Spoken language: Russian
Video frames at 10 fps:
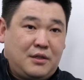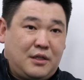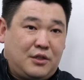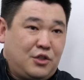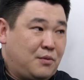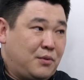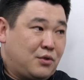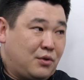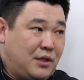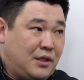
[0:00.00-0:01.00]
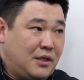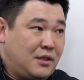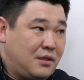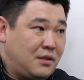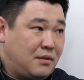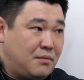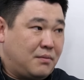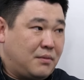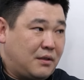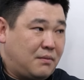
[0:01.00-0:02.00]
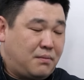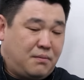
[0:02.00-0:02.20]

где-то 1500 дней, да, угу.